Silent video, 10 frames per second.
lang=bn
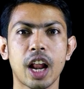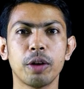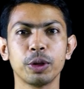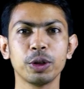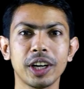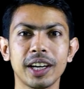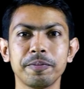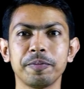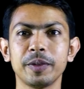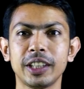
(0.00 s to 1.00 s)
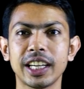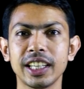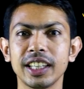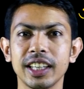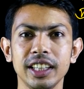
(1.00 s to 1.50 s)
হ্যালো বন্ধুরা
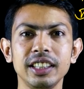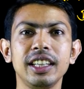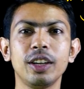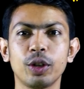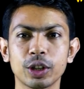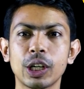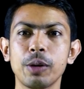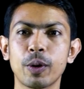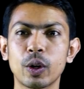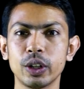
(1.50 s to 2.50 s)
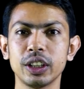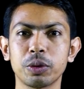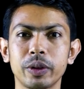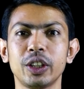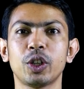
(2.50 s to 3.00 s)
টেকনিক ইজি এডুকেশনের পক্ষ থেকে
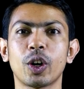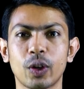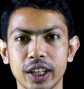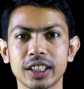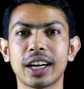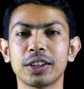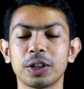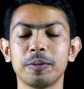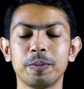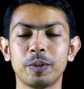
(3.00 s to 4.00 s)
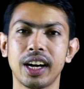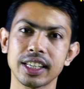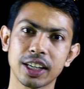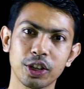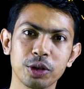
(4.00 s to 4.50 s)
তোমাদের সকলকে স্বাগতম
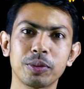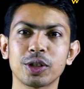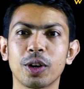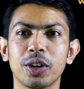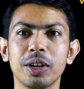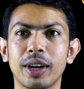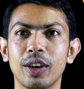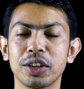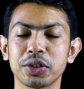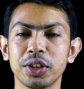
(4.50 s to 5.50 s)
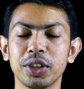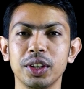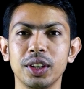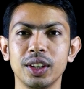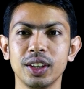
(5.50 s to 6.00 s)
আশা করি তোমরা সকলেই ভালো আছো
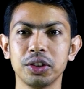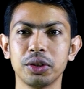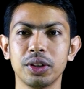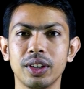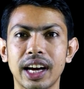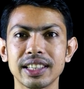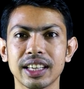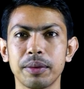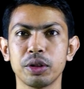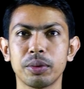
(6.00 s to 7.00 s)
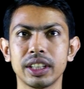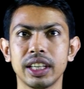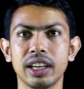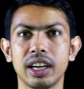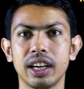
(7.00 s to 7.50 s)
তো আজকে আমি
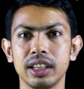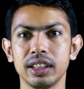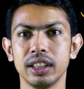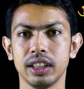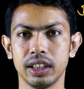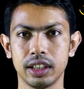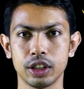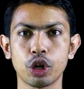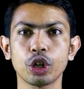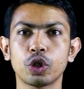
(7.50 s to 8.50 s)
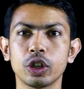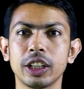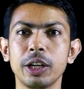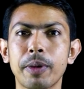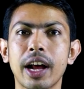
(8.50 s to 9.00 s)
তোমাদের ষষ্ঠ
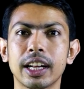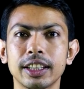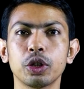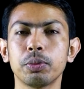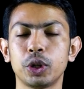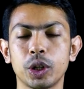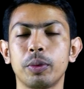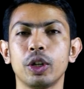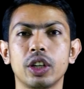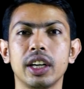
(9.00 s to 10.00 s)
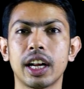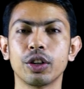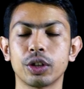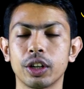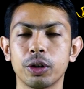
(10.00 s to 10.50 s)
শ্রেণীর বাংলাদেশ ও বিশ্ব পরিচয় নিয়ে
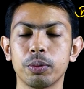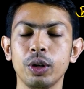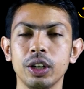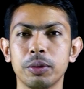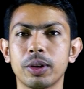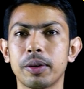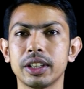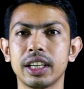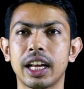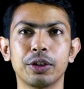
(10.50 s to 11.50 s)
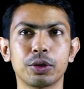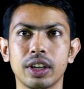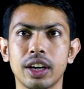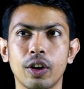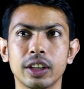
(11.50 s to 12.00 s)
আলোচনা করব এবং আমাদের
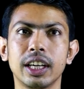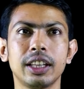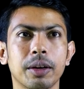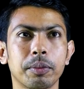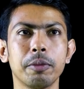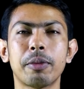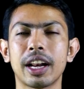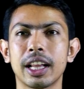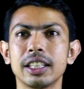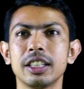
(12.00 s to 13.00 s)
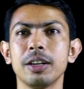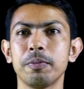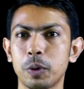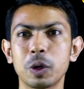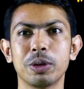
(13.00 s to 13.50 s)
আলোচনার অধ্যায় থাকবে বাংলাদেশের
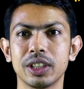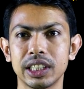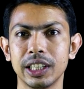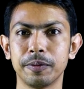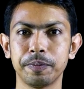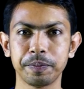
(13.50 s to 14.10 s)
পরিবেশ নিয়ে